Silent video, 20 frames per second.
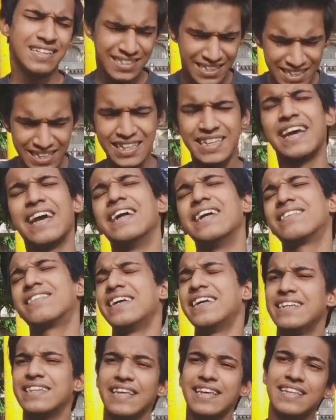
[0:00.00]
ठीक है एंड
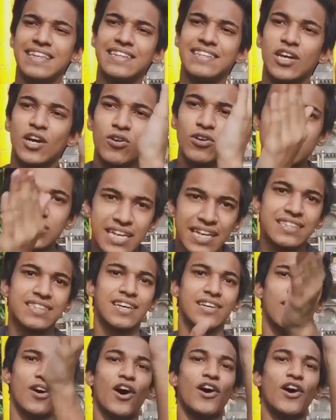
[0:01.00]
क्रेडिट दे देता हूँ चेतन